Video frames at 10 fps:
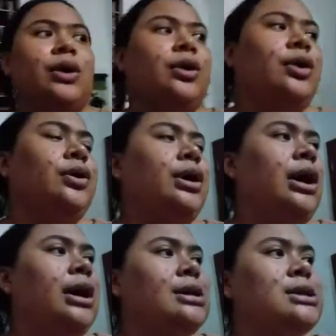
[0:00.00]
ayun
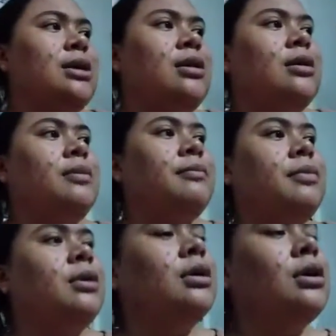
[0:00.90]
guys,
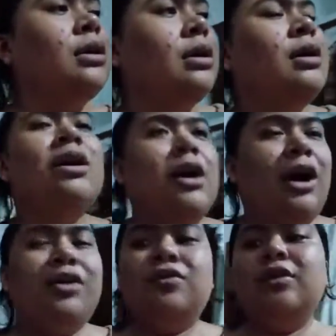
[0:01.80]
um,
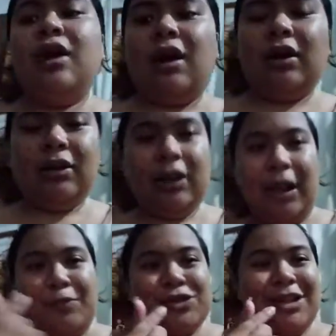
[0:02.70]
ayun lang.
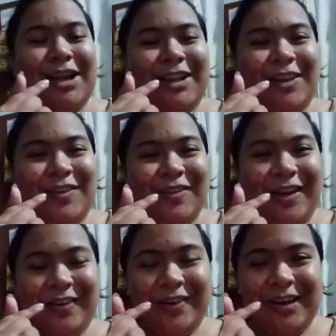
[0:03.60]
Tapos na natin yung
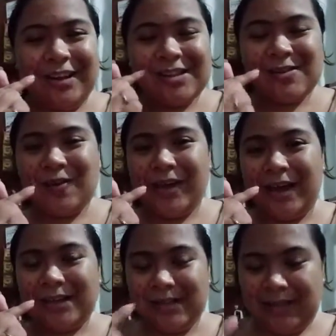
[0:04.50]
gagawin natin. So,
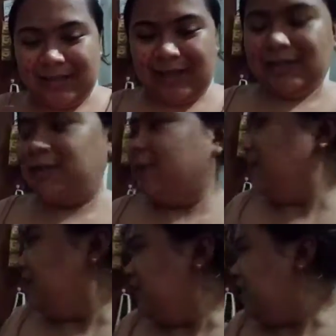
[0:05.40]
kaya ang sesaya. So,
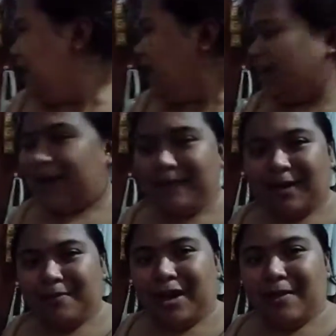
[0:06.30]
hi
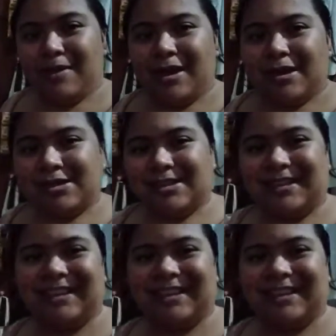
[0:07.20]
mga babies!